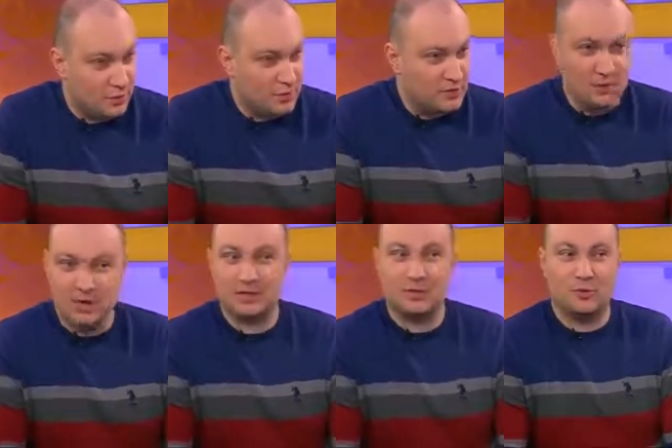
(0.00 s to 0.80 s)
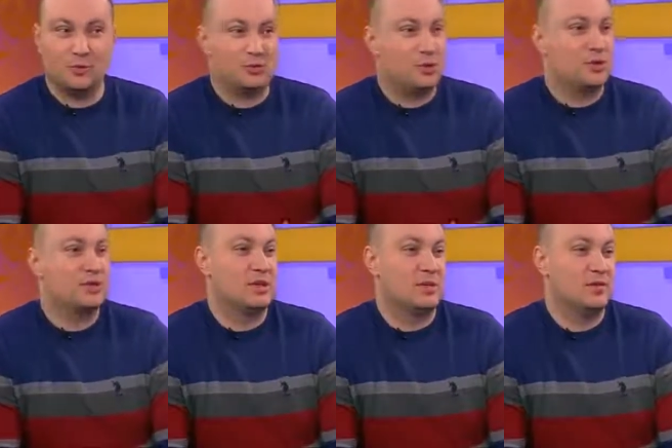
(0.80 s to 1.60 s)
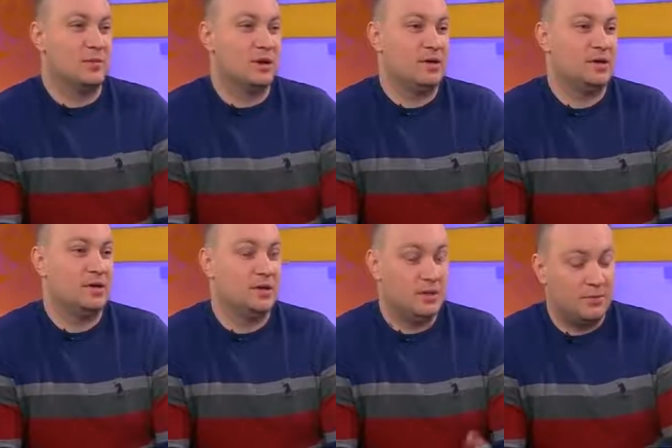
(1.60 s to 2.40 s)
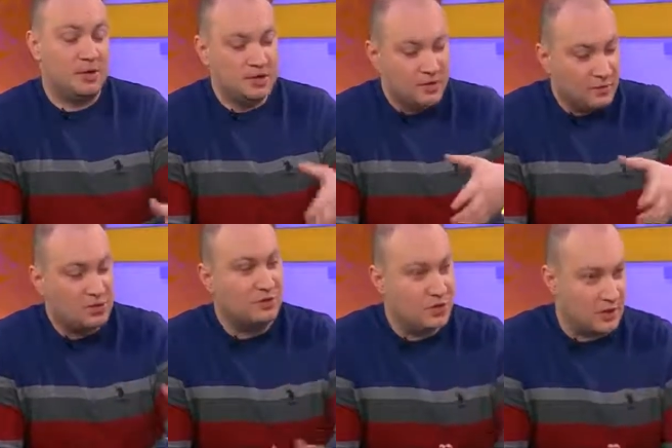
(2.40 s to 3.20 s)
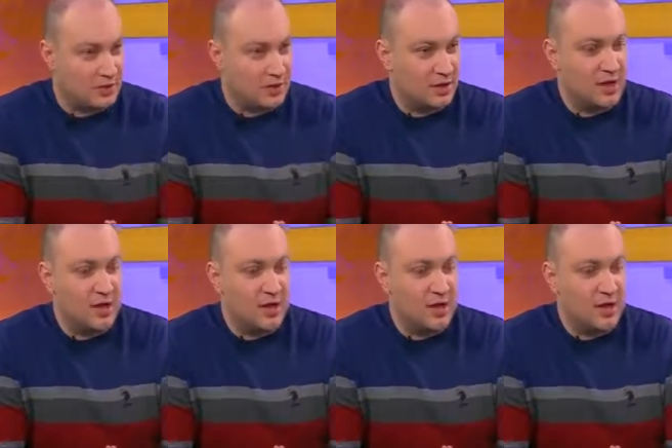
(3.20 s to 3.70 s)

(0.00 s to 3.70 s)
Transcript: Мы все прекрасно помним, что происходило в Донбассе, на Донбассе и вообще в Донецке.